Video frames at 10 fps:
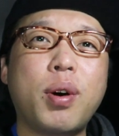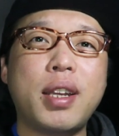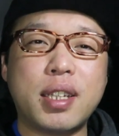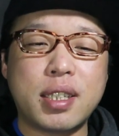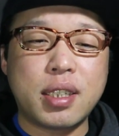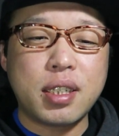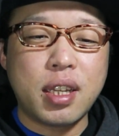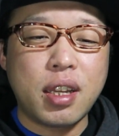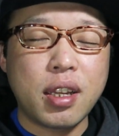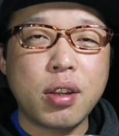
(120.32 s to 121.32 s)
弱いです。
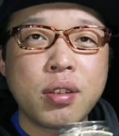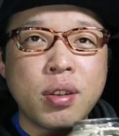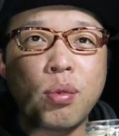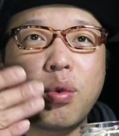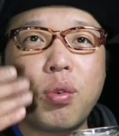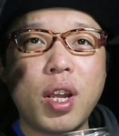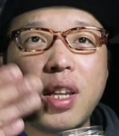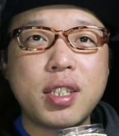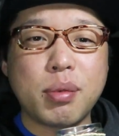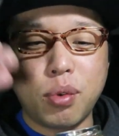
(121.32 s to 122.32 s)
ここら
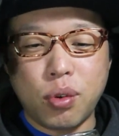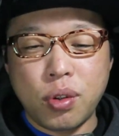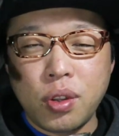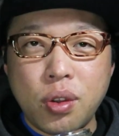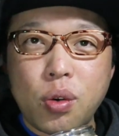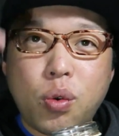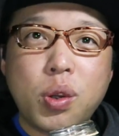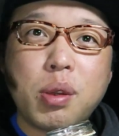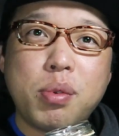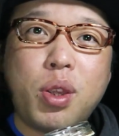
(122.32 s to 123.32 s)
辺じゃもう、こ
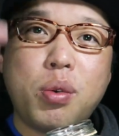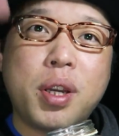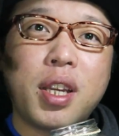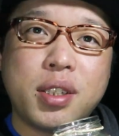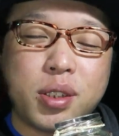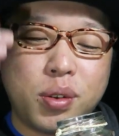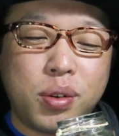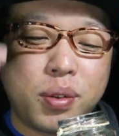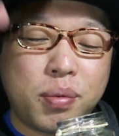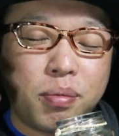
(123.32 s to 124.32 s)
うやっても匂わないんですよ。
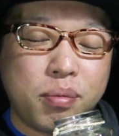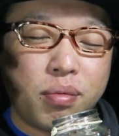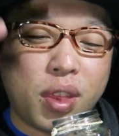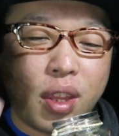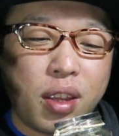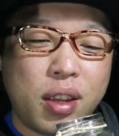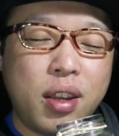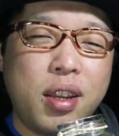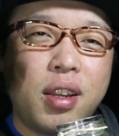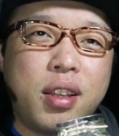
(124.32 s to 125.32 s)

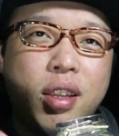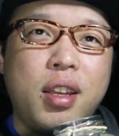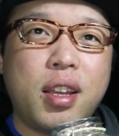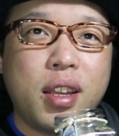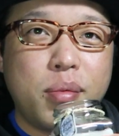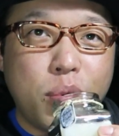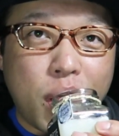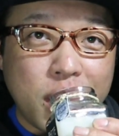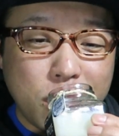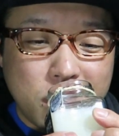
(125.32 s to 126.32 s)
で、も
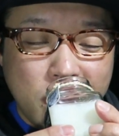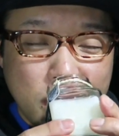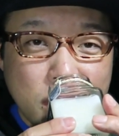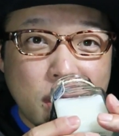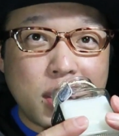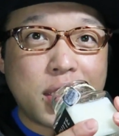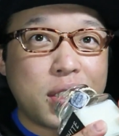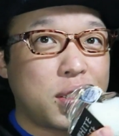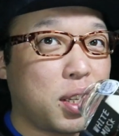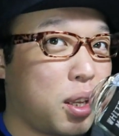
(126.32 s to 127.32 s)
う鼻を近づけて
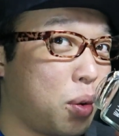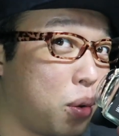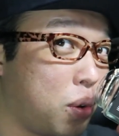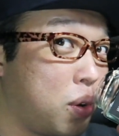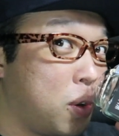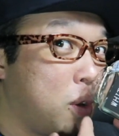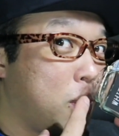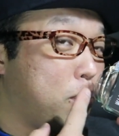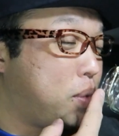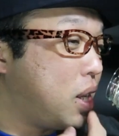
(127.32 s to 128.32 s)
近づけて、この
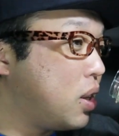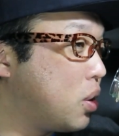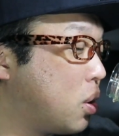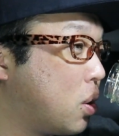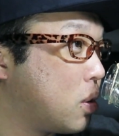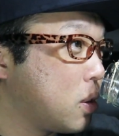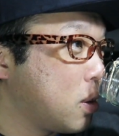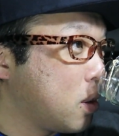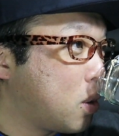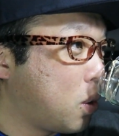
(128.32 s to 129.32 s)
瓶の
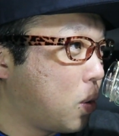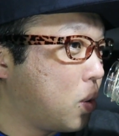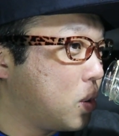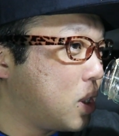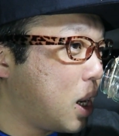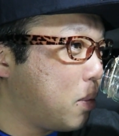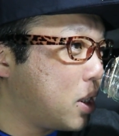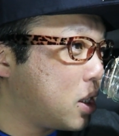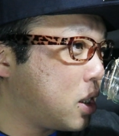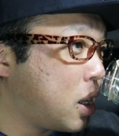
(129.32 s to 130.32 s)
ここぐらい
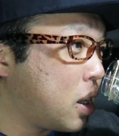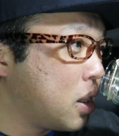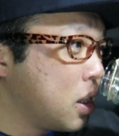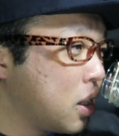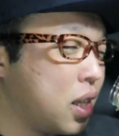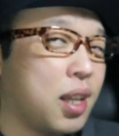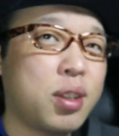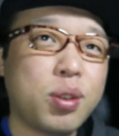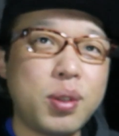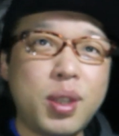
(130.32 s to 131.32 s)
までして、
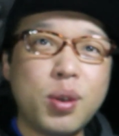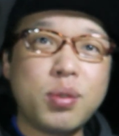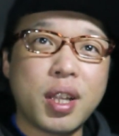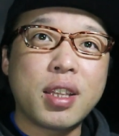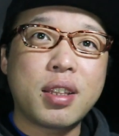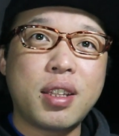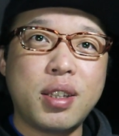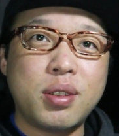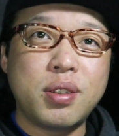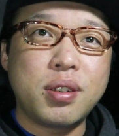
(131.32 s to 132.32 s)
やっと匂うなっ
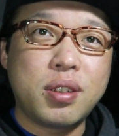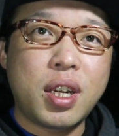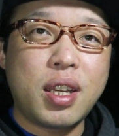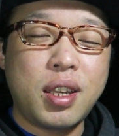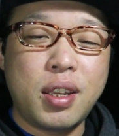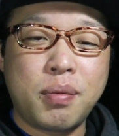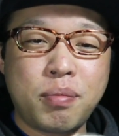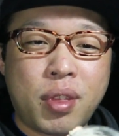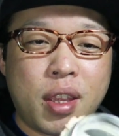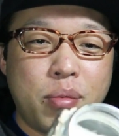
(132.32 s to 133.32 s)
ていうぐらい、
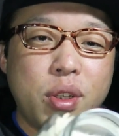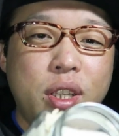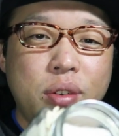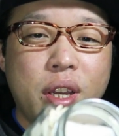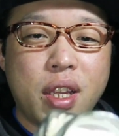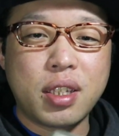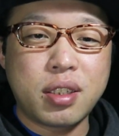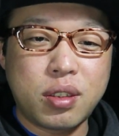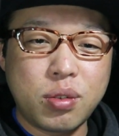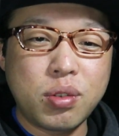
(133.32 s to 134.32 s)
もう匂いがね、
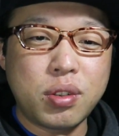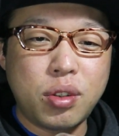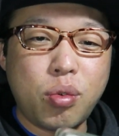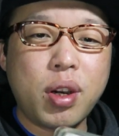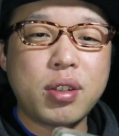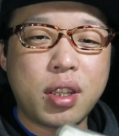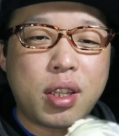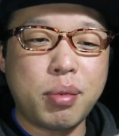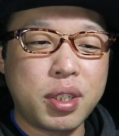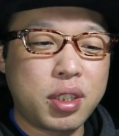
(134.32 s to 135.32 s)
すごく弱く
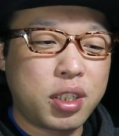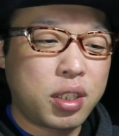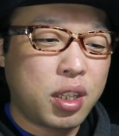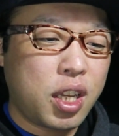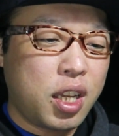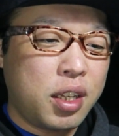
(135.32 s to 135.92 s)
なってます。